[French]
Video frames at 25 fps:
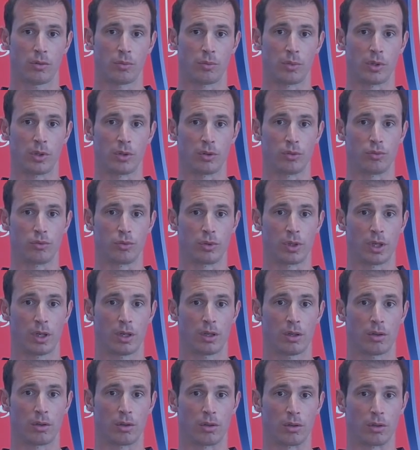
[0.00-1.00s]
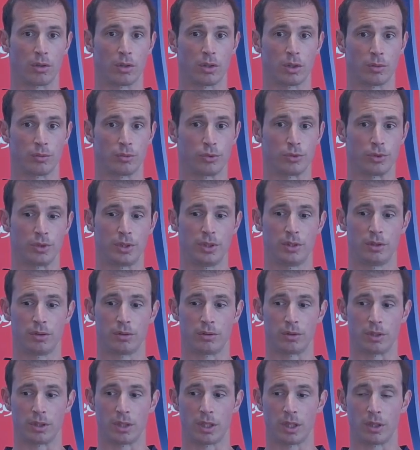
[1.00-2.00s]
Mais en tout cas, euh, comme je dis,
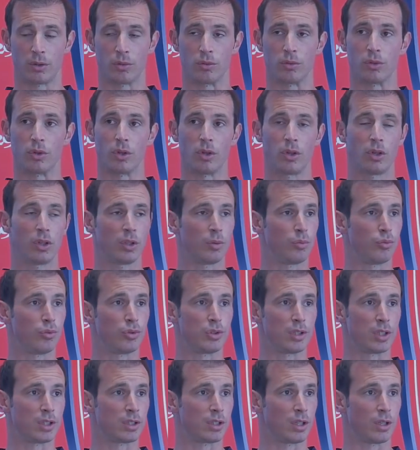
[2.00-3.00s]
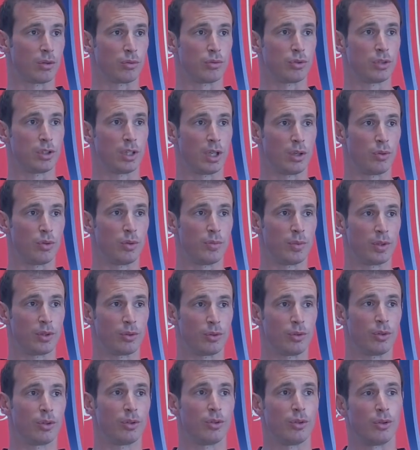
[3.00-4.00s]
on est très content et puis ça sera aussi à lui
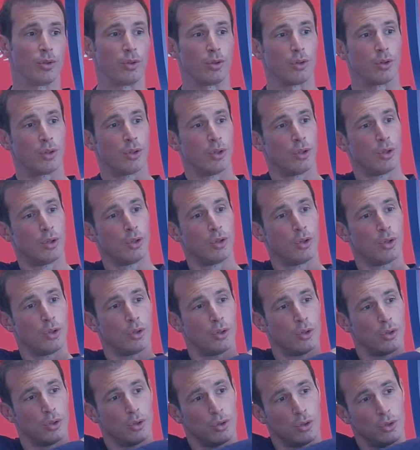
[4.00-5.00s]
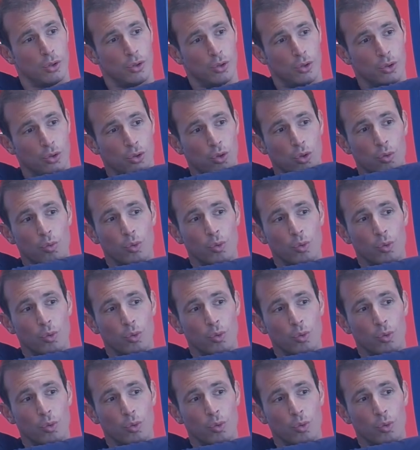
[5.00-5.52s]
maintenant de, de